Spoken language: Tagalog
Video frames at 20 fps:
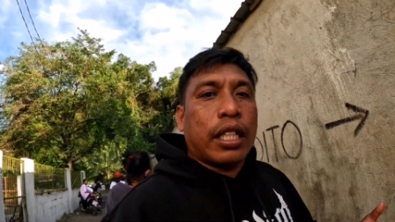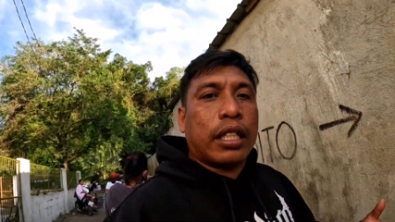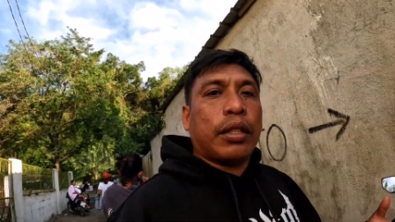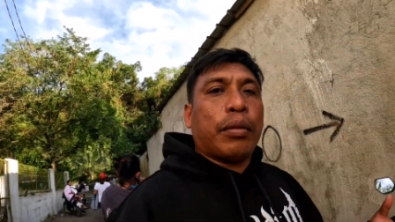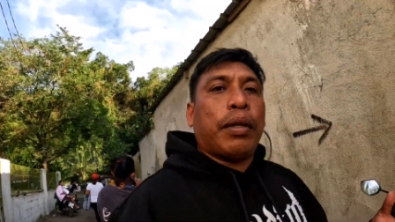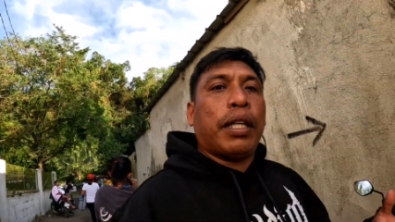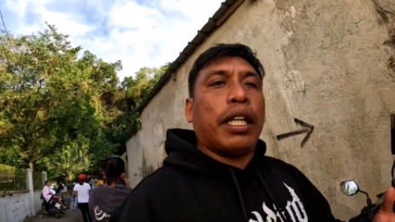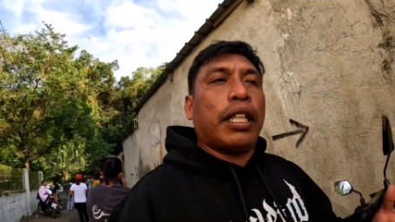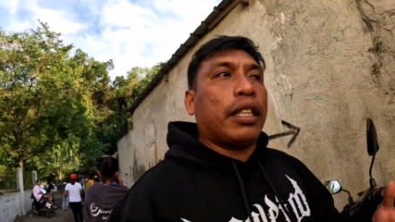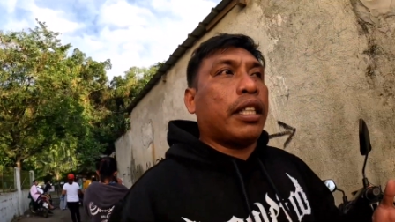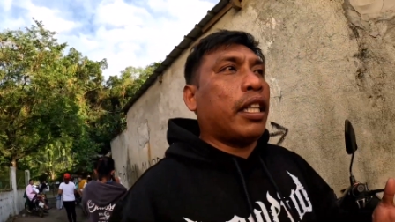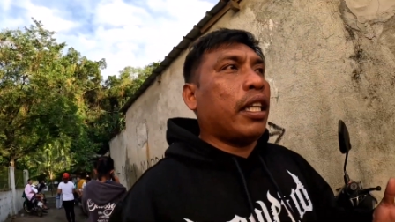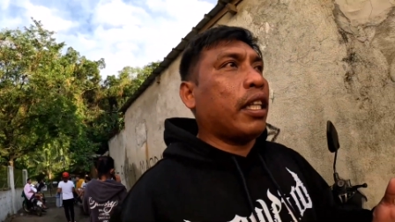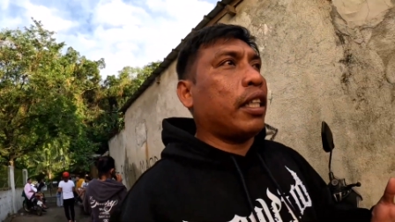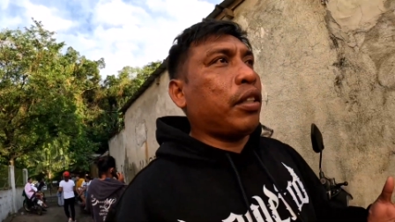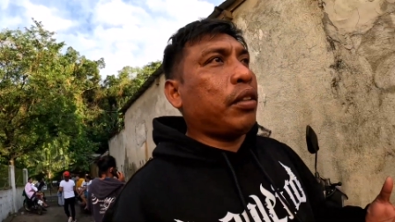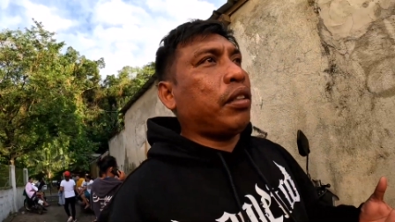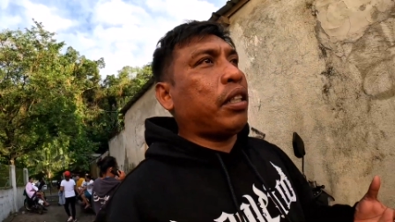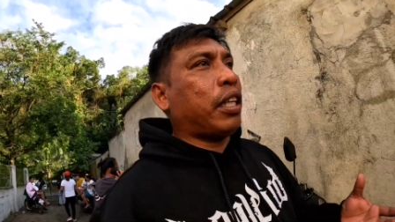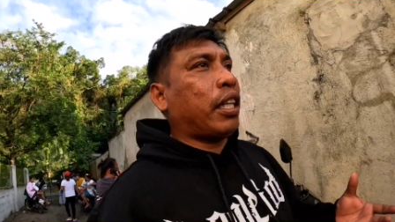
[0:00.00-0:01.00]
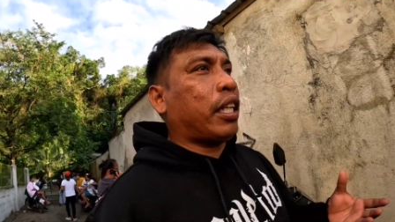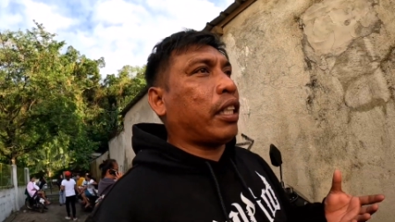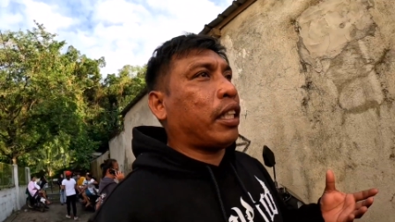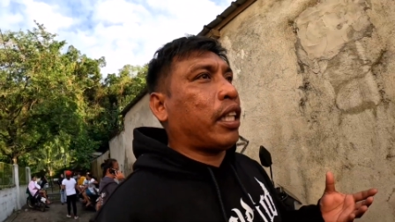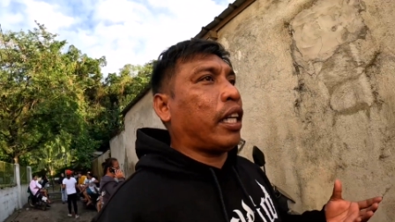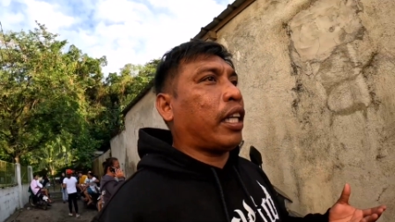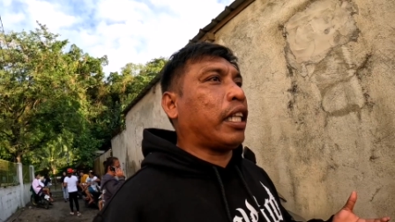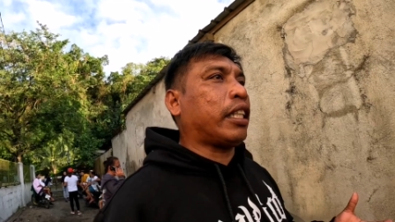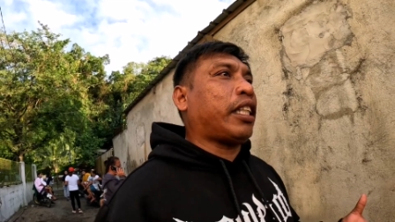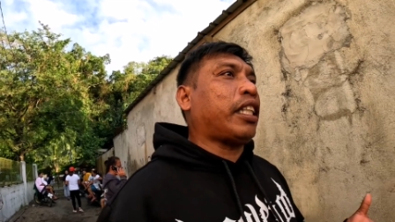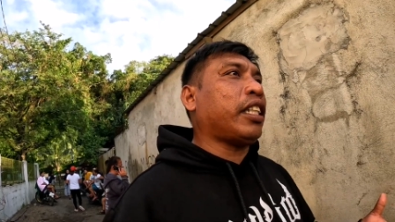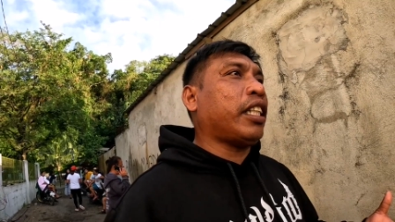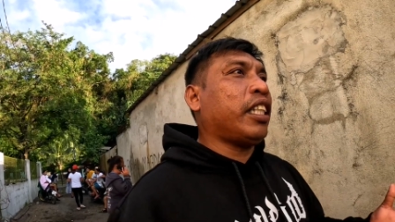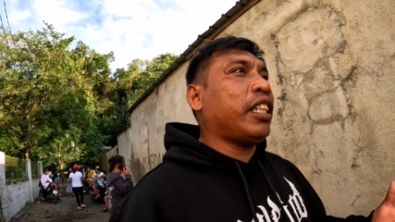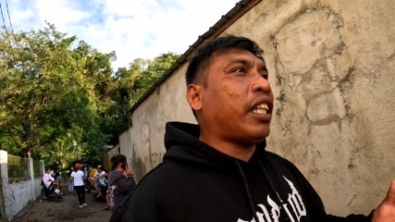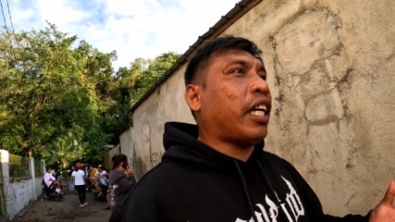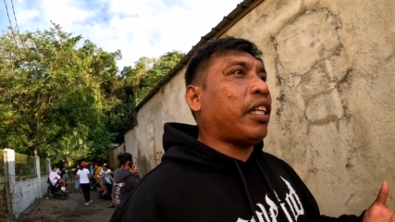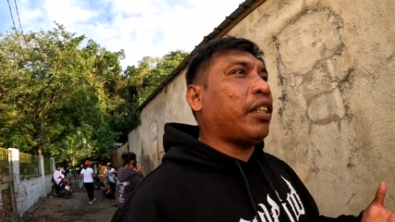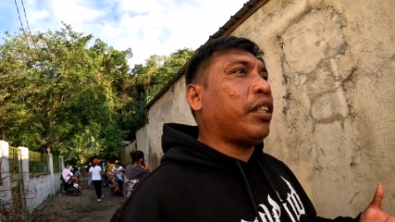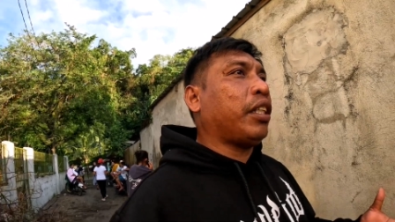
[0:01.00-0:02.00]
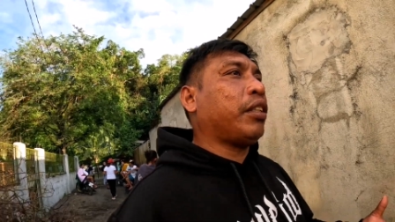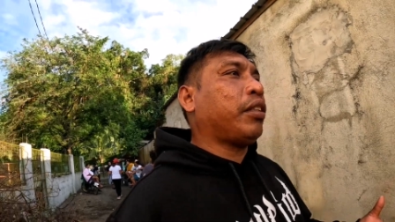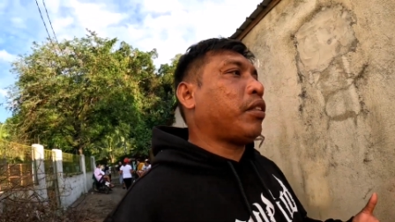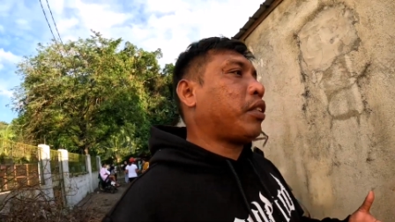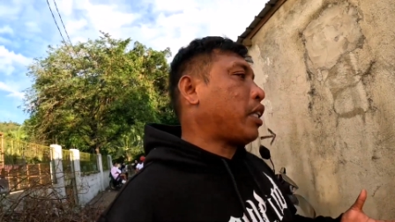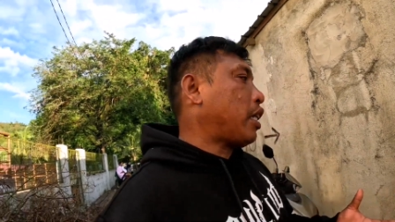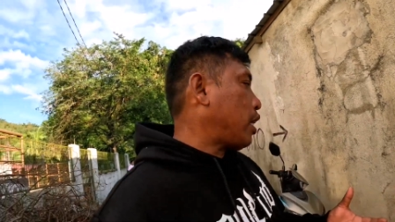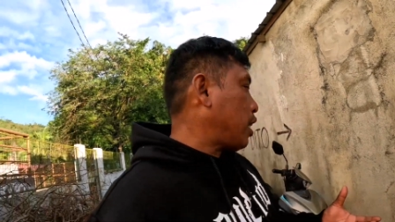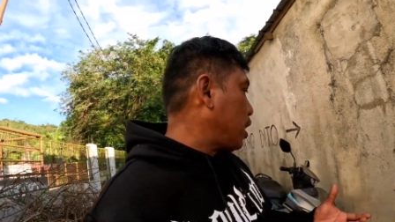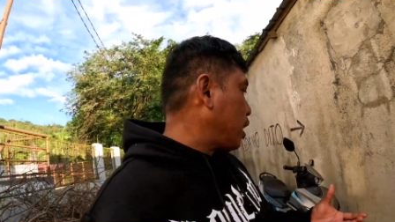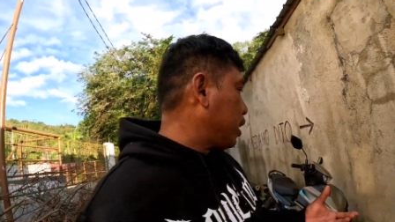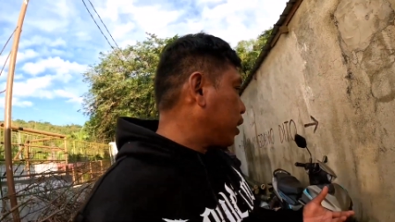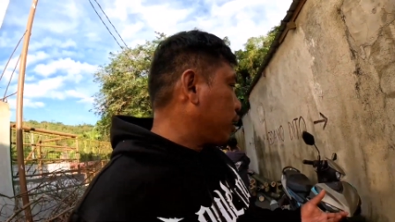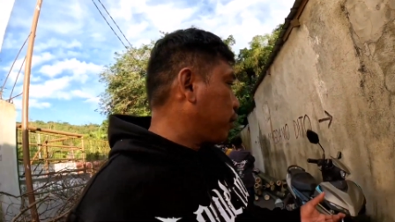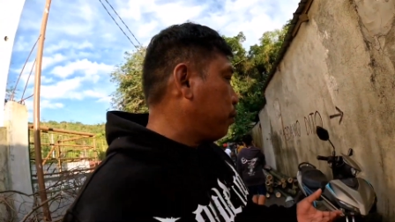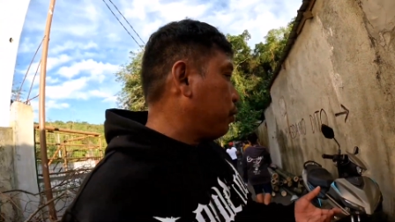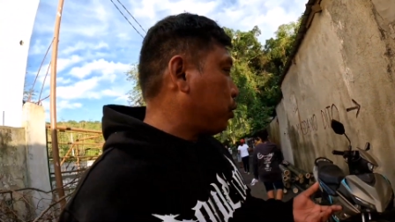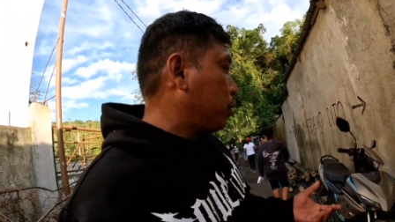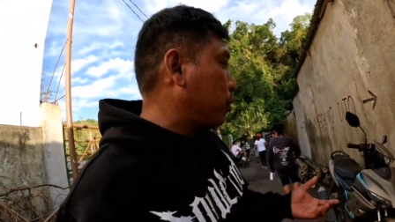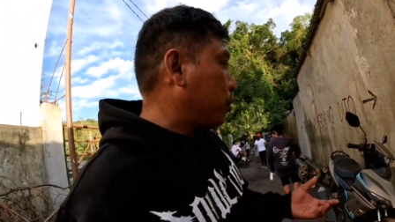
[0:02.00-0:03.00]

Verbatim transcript: At sa wakas, ayun, at nakarating din tayo dito sa ating